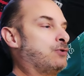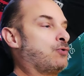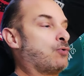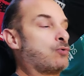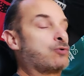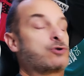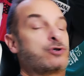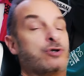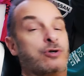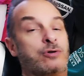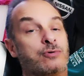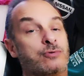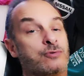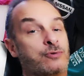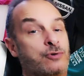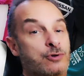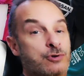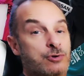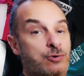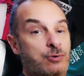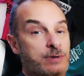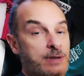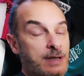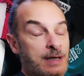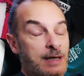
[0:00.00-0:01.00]
Donc, de
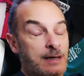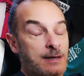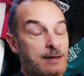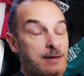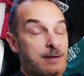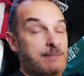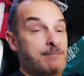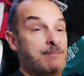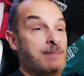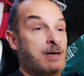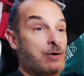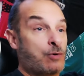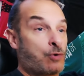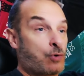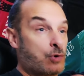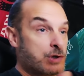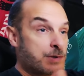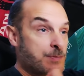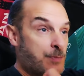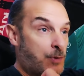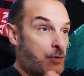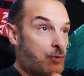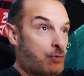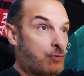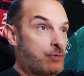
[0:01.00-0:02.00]
ce côté-là,
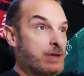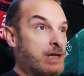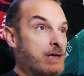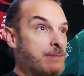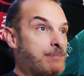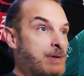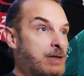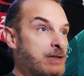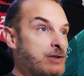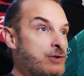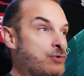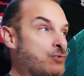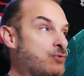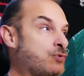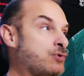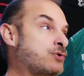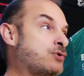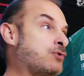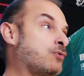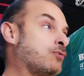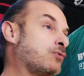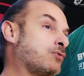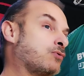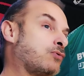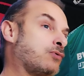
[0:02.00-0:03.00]
malheureusement, on n'a pas de news,
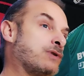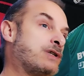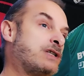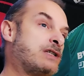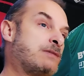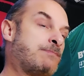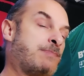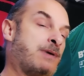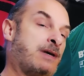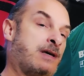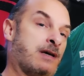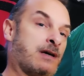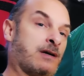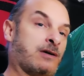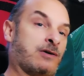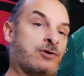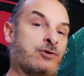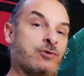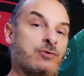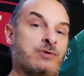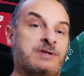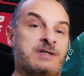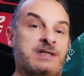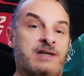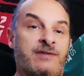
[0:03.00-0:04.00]
donc on espère
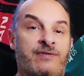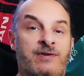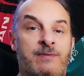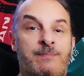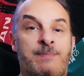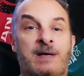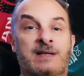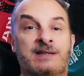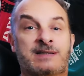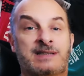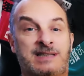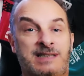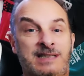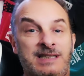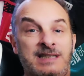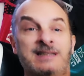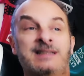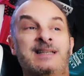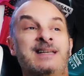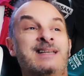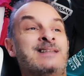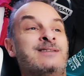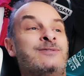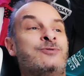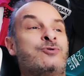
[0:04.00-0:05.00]
que ça fait partie
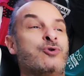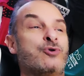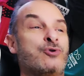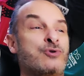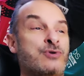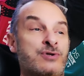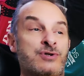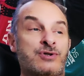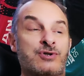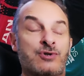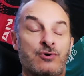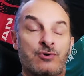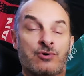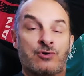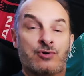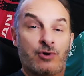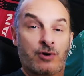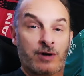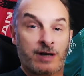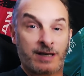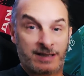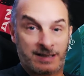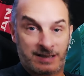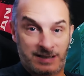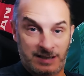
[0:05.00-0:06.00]
des 200
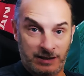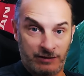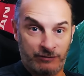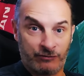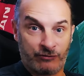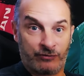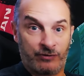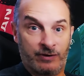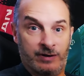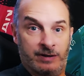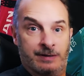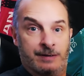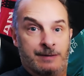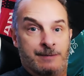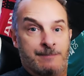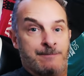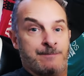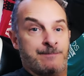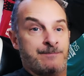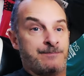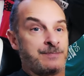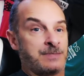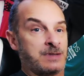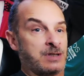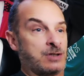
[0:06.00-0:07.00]
correctifs
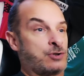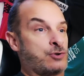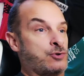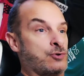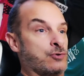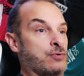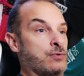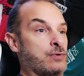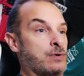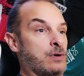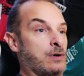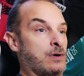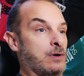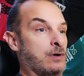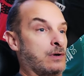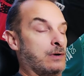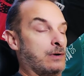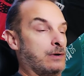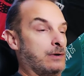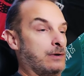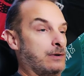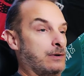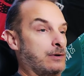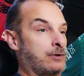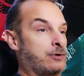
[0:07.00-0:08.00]
euh,
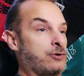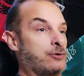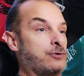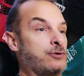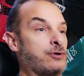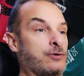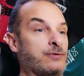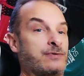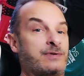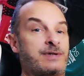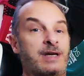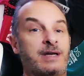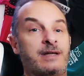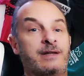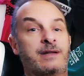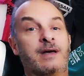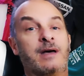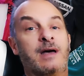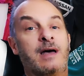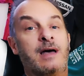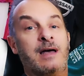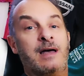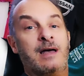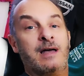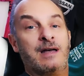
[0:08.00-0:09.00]
que, Tanten
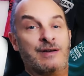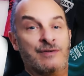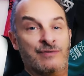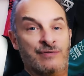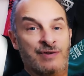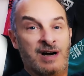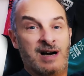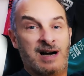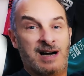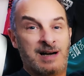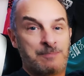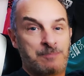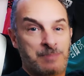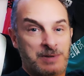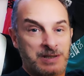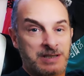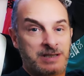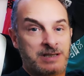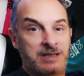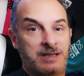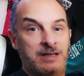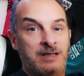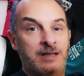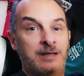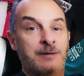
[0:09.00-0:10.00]
va
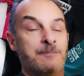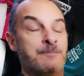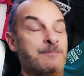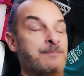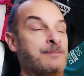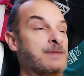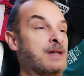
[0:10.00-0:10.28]
appliquer